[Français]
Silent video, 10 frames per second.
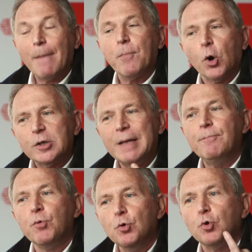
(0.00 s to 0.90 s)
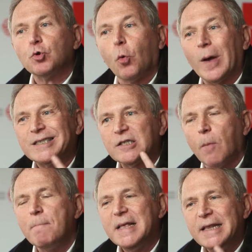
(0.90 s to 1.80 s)
apporté plus de
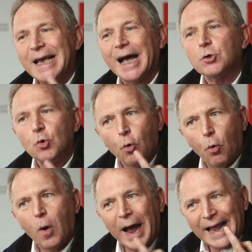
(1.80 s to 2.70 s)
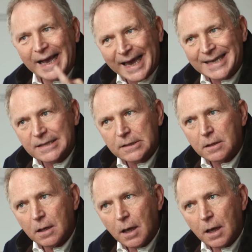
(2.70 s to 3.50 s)
300 milliards d'euros à la Grèce